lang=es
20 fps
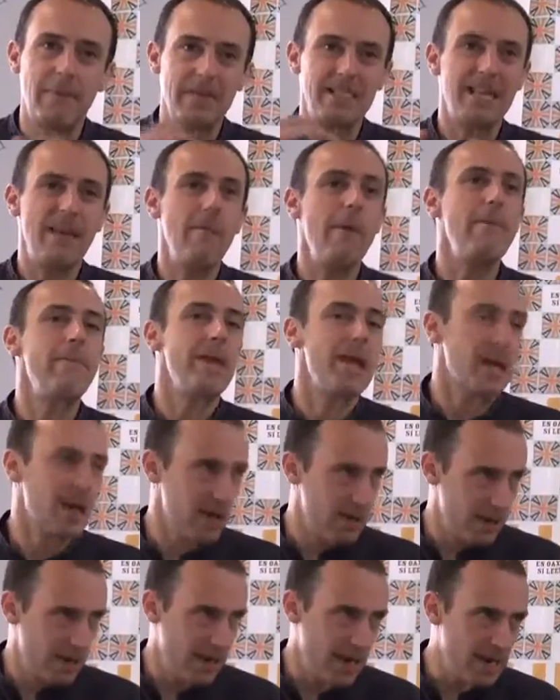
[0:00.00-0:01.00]
empezaba a ver
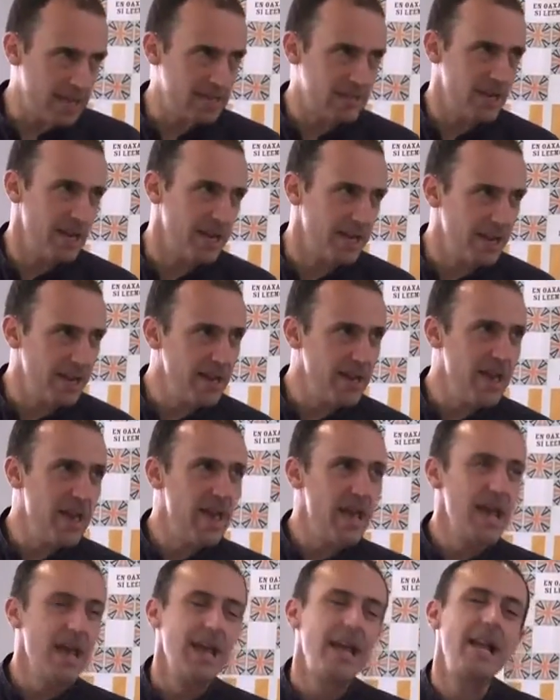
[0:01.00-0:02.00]
en la serie
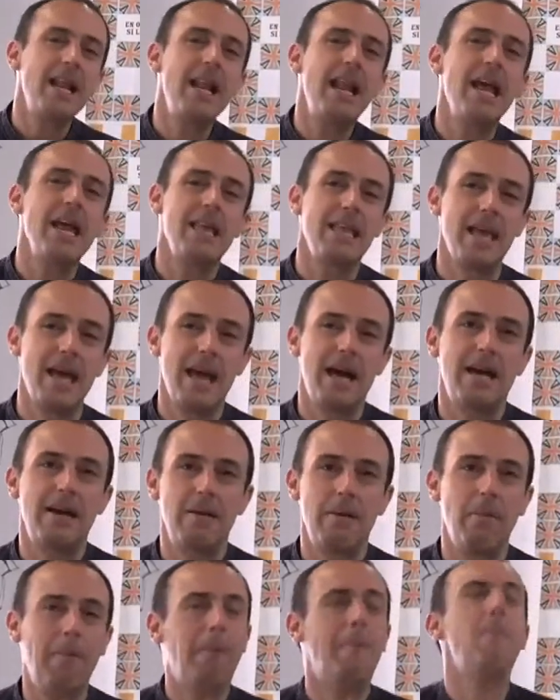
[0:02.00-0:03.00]
era la
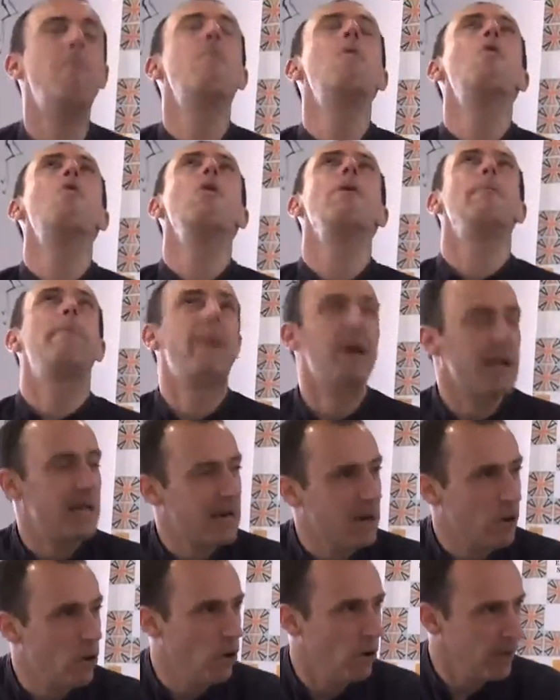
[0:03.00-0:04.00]
idea muy
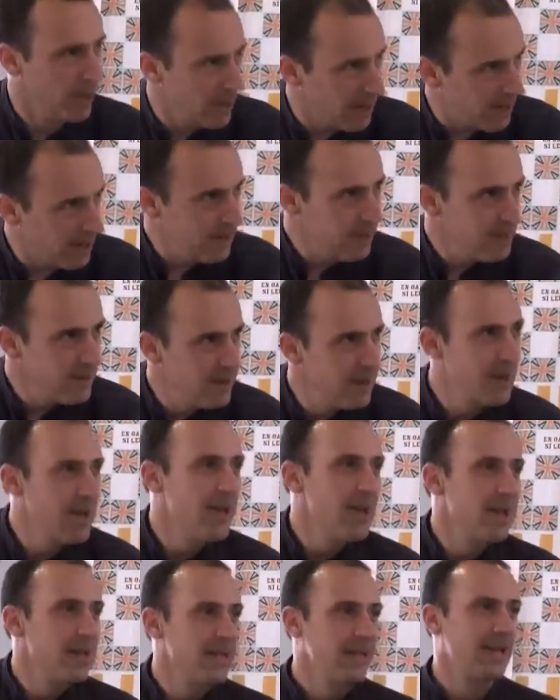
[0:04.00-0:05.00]
paranoica
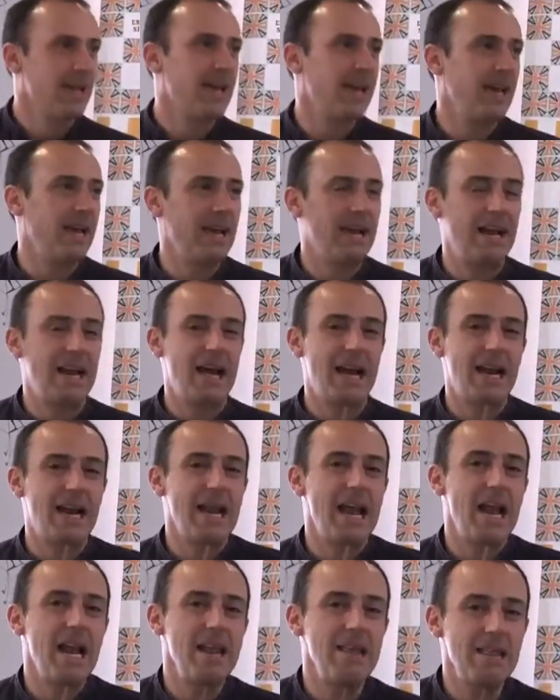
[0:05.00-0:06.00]
de que la
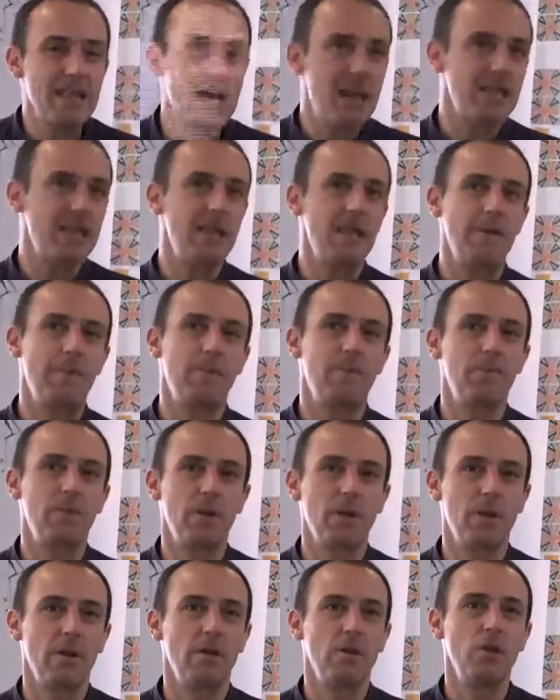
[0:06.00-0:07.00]
realidad
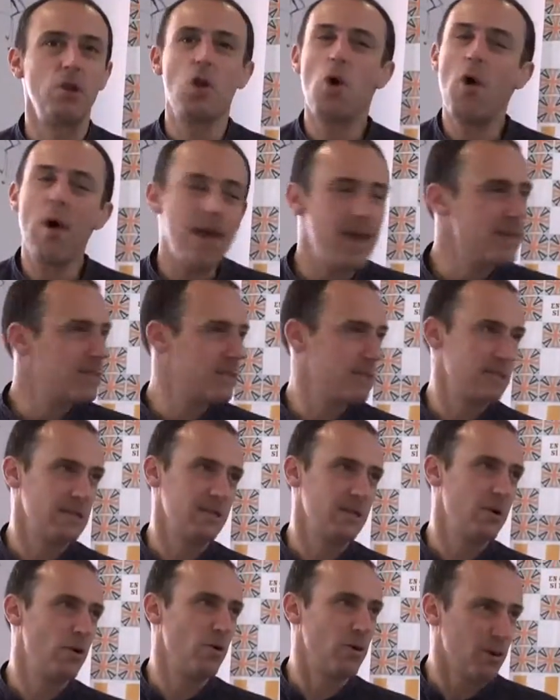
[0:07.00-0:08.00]
no
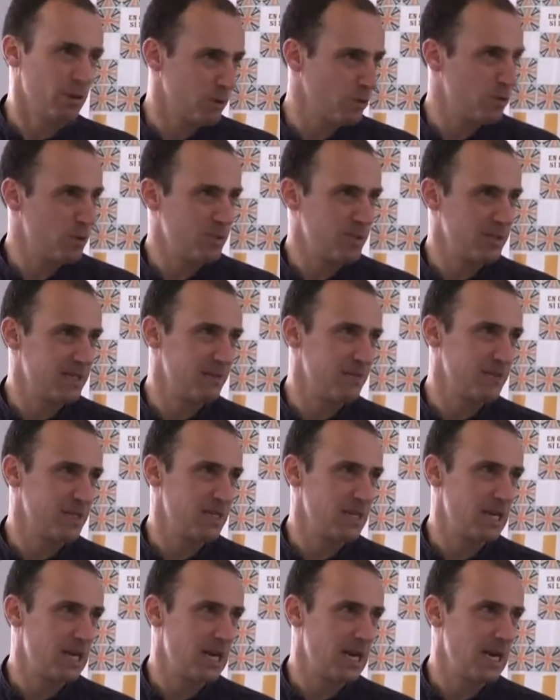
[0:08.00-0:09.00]
es lo que nosotros pensamos
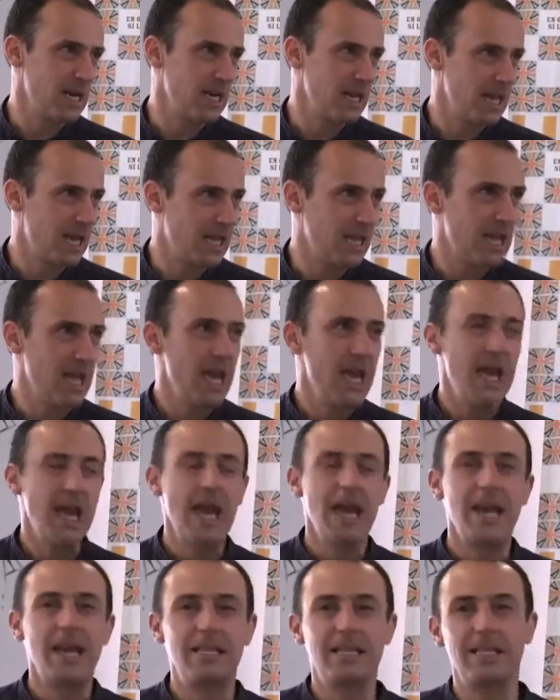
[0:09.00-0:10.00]
que es la realidad.
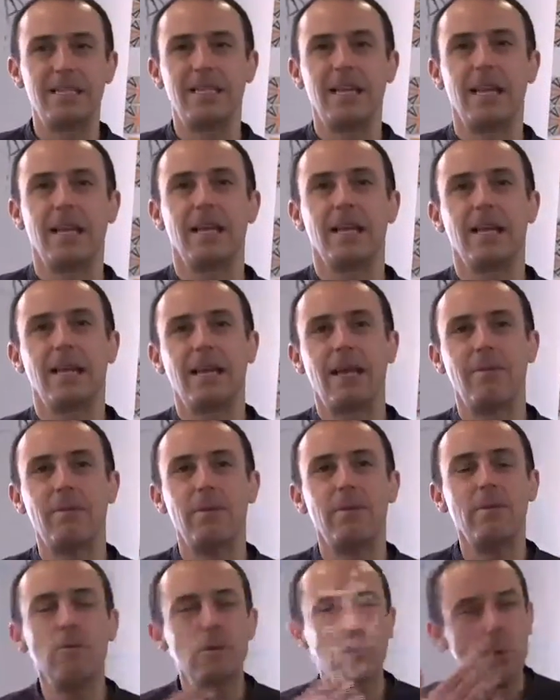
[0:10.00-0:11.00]
Es decir, que
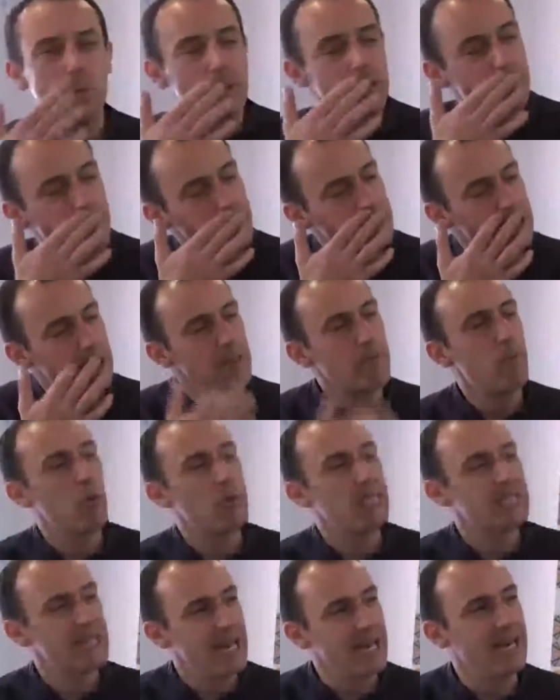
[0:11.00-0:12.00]
vivimos en una especie de
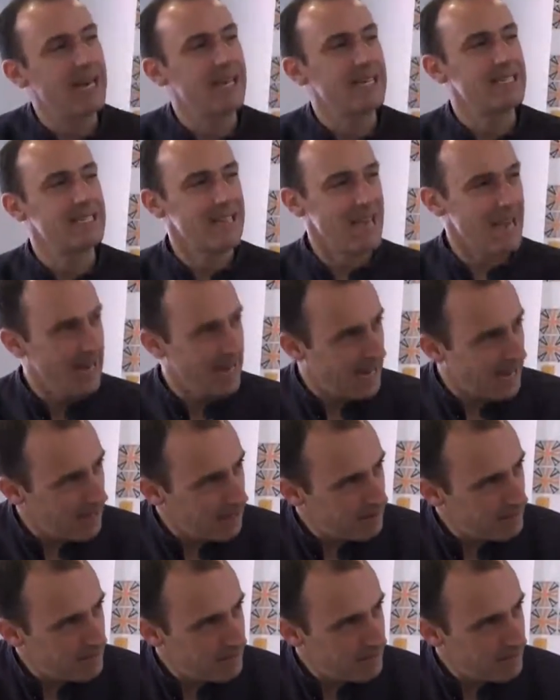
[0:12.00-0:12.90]
puesta en escena.